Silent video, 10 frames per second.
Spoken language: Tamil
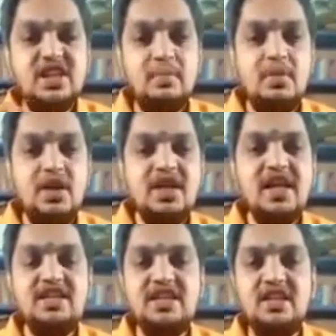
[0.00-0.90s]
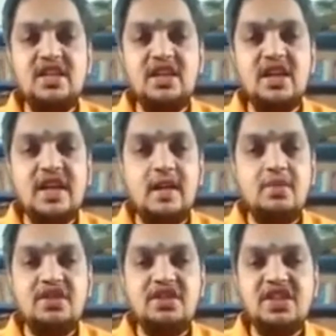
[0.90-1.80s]
செபுலினிக் ஆசிட் இருக்கிற
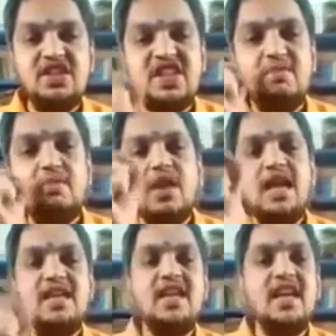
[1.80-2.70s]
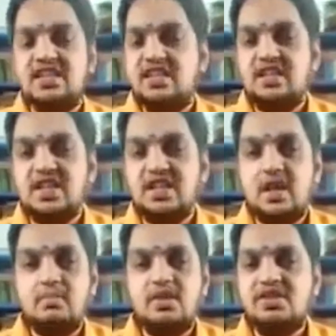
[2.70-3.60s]
டேப்லெட்ஸு செபுலாகிக் ஆசிட் இருக்கிற
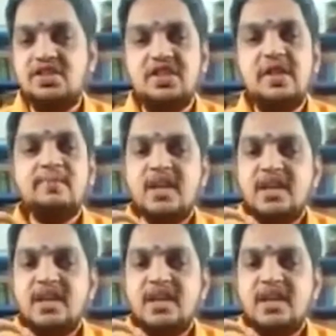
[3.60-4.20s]
டேப்லெட்ஸு